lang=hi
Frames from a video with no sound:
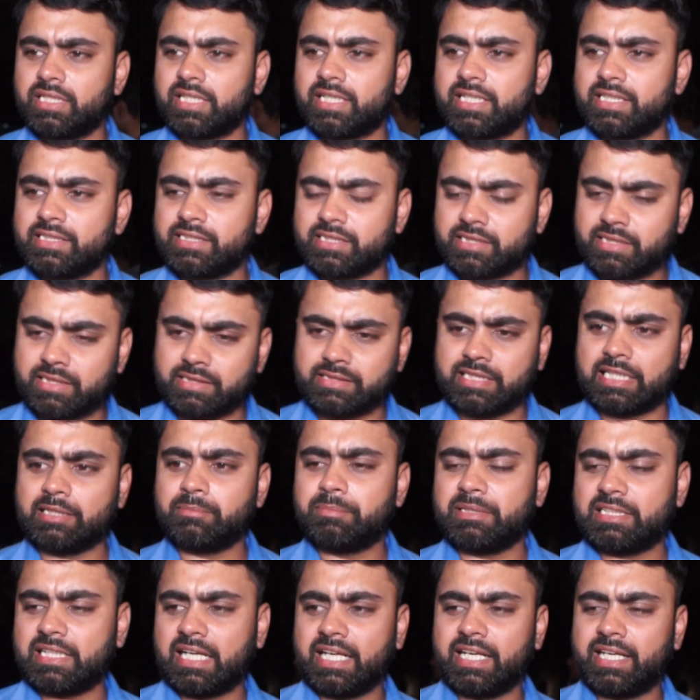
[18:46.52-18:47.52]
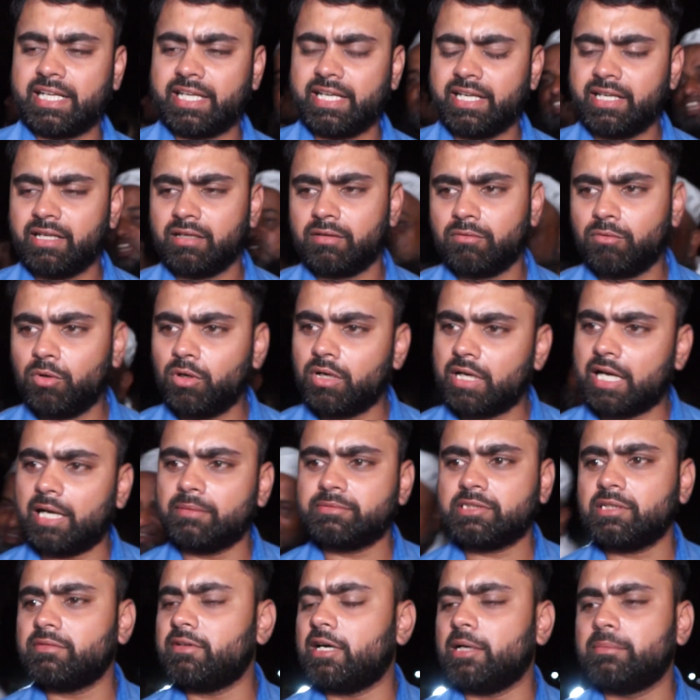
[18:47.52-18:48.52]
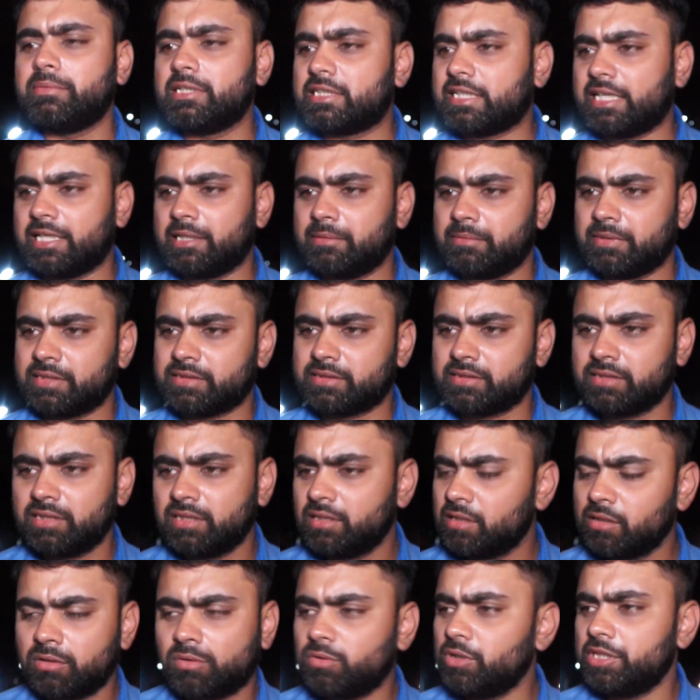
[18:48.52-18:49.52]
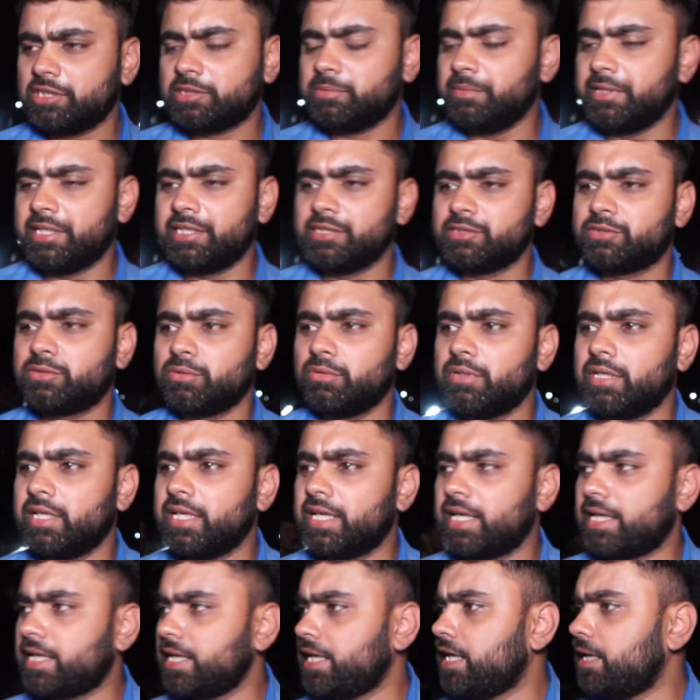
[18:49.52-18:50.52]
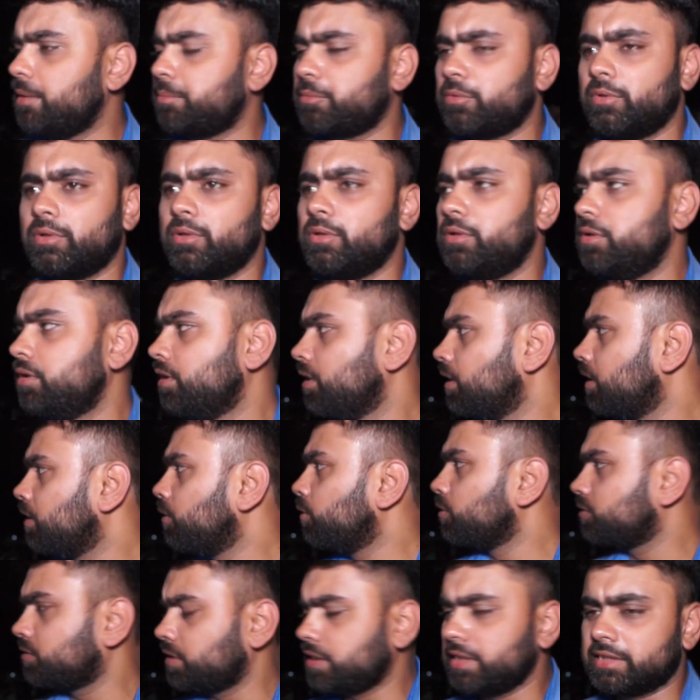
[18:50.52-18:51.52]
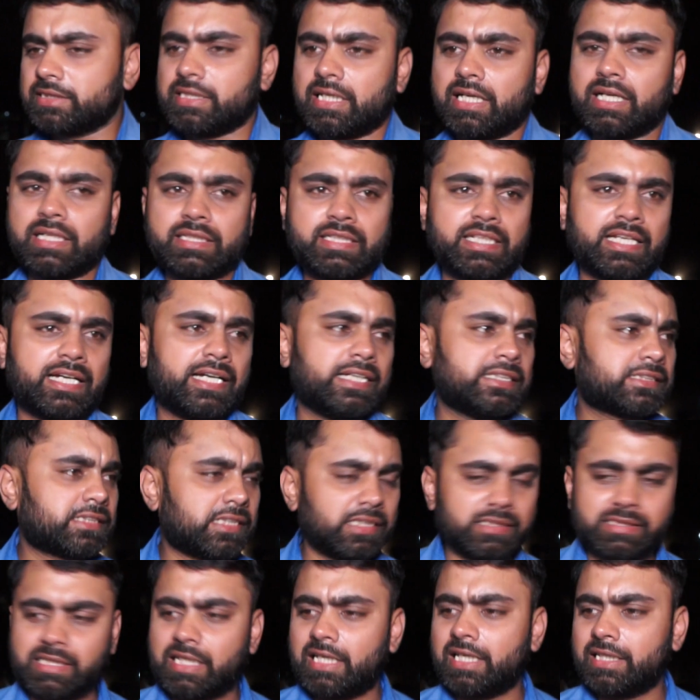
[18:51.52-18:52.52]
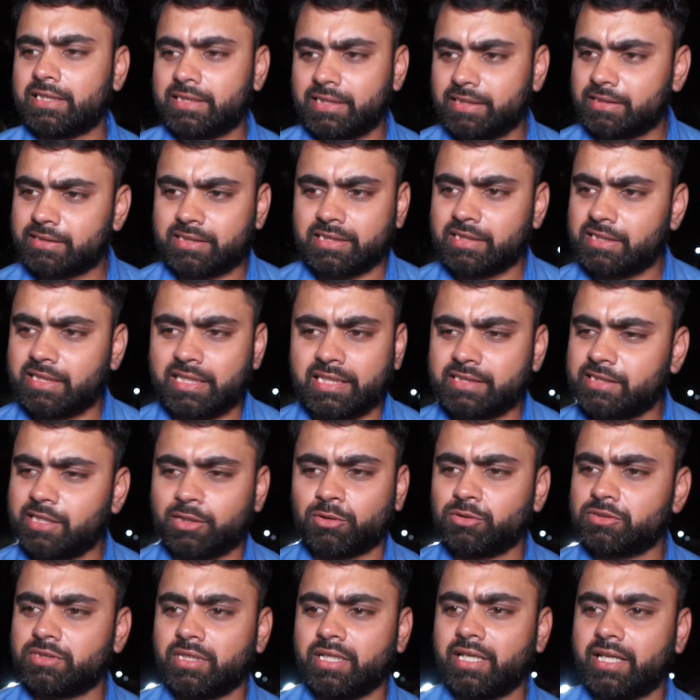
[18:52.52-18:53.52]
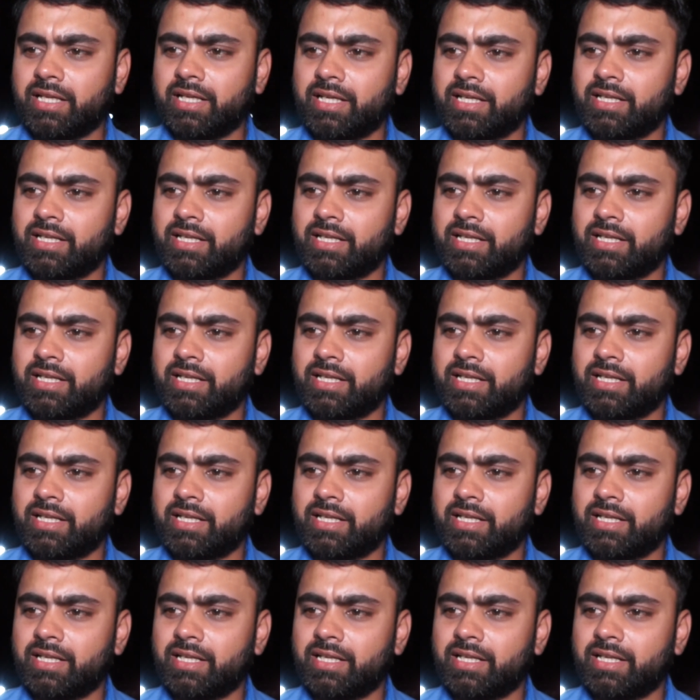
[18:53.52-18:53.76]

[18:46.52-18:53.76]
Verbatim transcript: ज़िंदगी जिसके साथ बितानी है वो आराम से वहाँ बिताए बस कोई इसमें इशू नहीं है कि आपको उसके साथ या इसके साथ इसके साथ ऐसा कुछ नहीं